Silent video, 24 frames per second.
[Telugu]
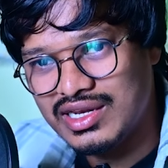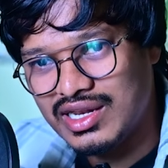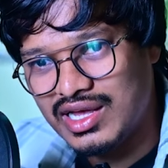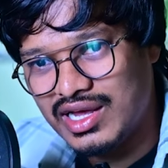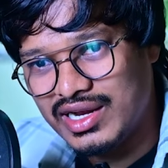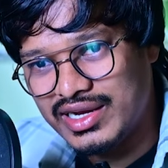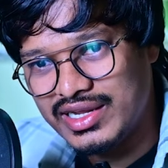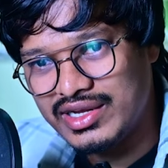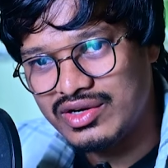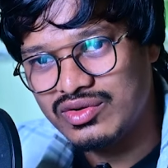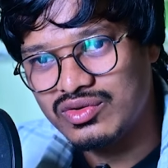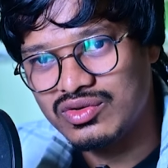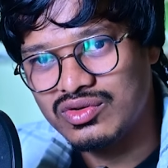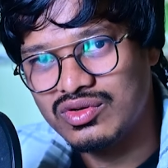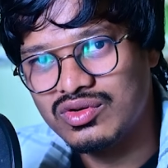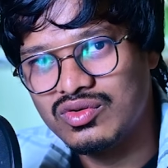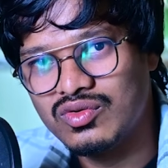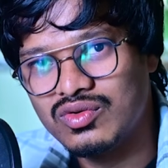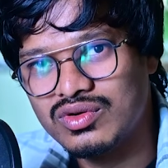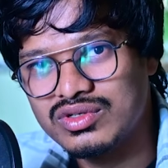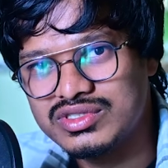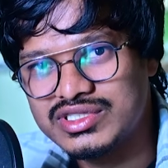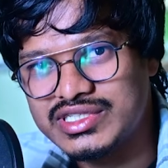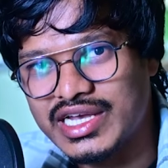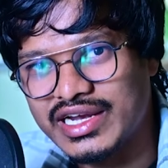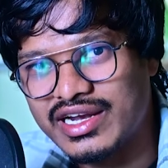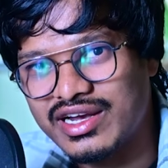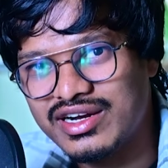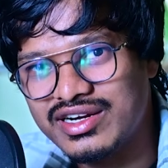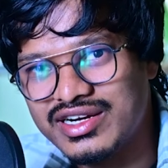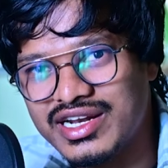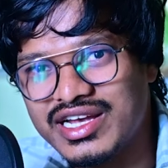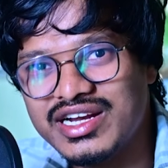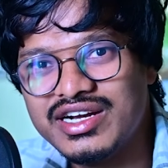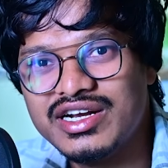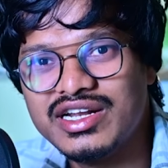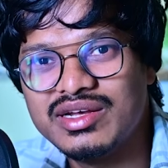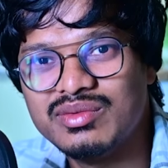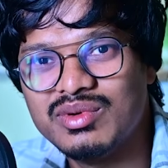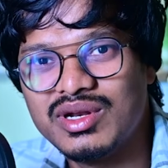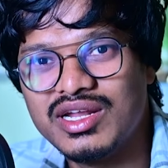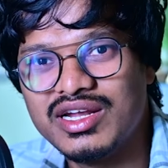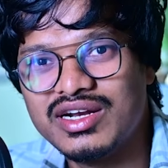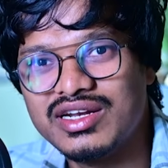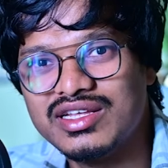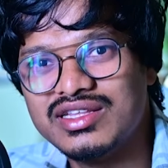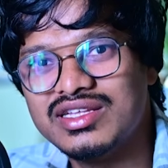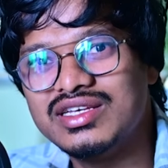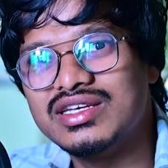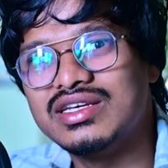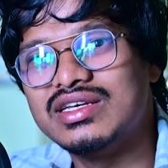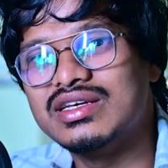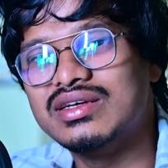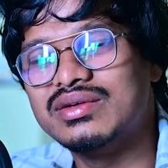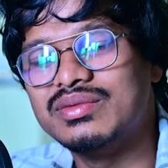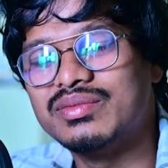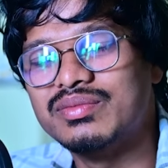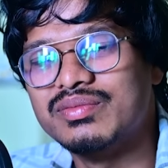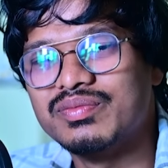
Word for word: ఇలా నేను సెకండ్ టైం టేబుల్ అనేది